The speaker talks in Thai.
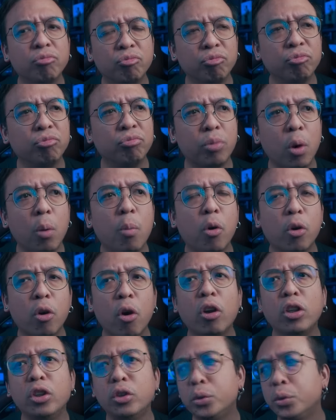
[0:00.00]
อืมโปรโมท
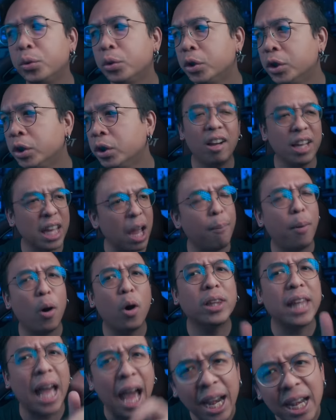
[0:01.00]
น้อยอยู่ ก็ยังพอ
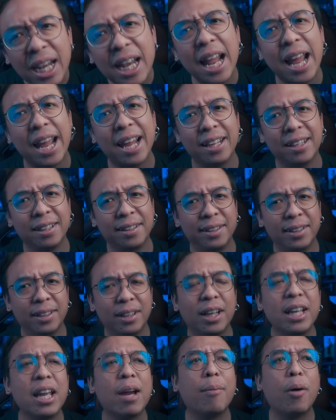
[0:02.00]
ทันแหละ
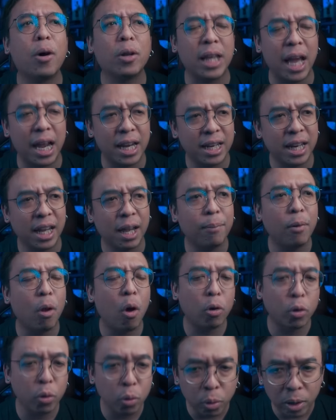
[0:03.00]
ก็ยังพอทันนะครับล
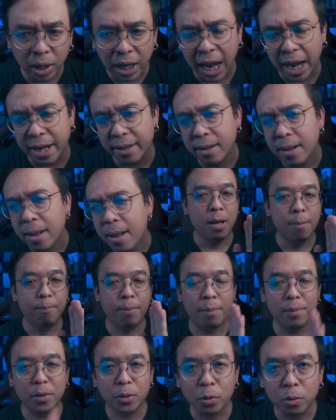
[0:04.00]
องดูแล้วกัน
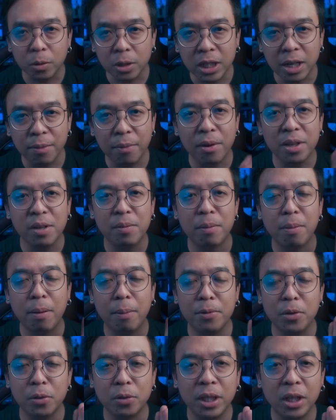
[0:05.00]
ภาพยนตร์ทุกเรื่องไม่ว่าจะเป็นภา
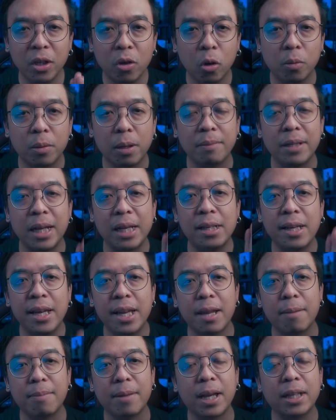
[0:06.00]
พยนตร์ที่โคตรทับใจหรือ
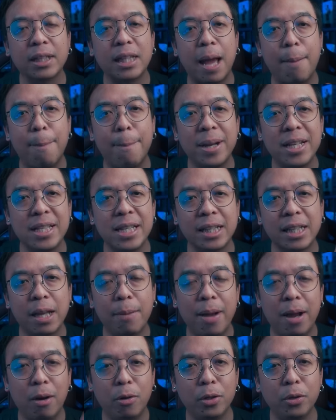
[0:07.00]
ที่จับใจก็ตาม มันจะตาม
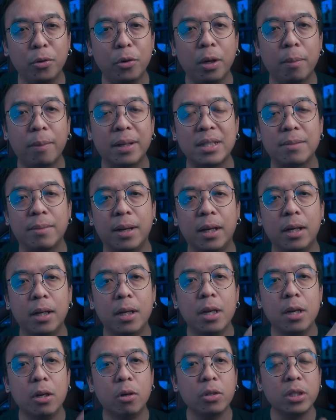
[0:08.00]
หาคนที่คุยกับมันเสมอ
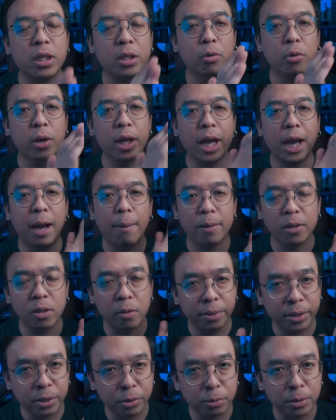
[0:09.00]
คุณจะรู้ได้ไงครับก็ต้อ
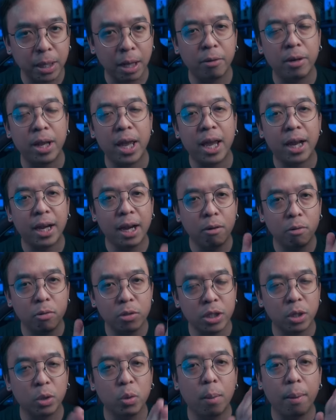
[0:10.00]
งไปรู้จากคนเองแล้วคุ
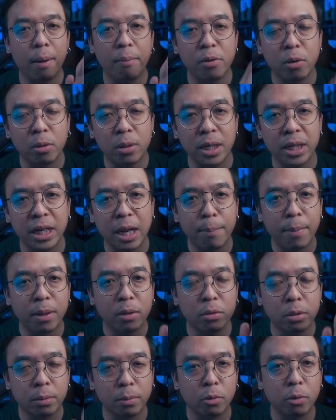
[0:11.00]
ณจะรู้ว่าภาพยนตร์เรื่องนั้น มัน
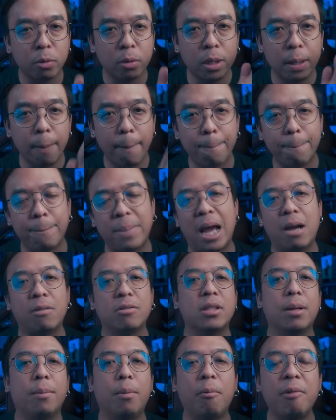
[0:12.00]
คุยกับคุณหรือเปล่า
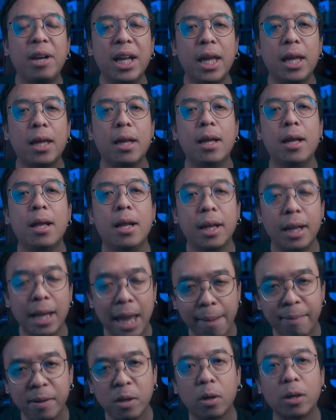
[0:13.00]
สำหรับผมวันนี้
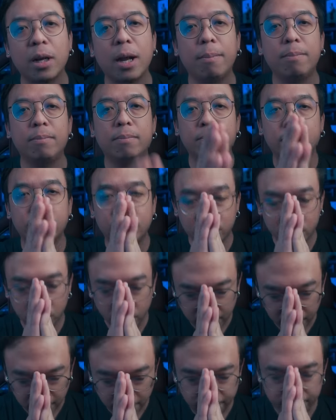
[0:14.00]
ลาไปก่อนครับ ส
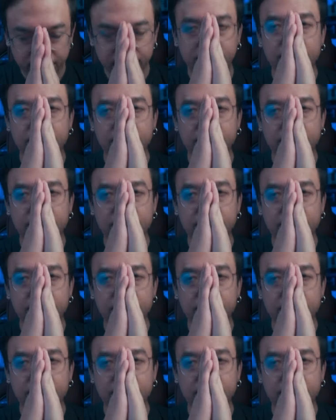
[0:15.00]
วัสดีครับ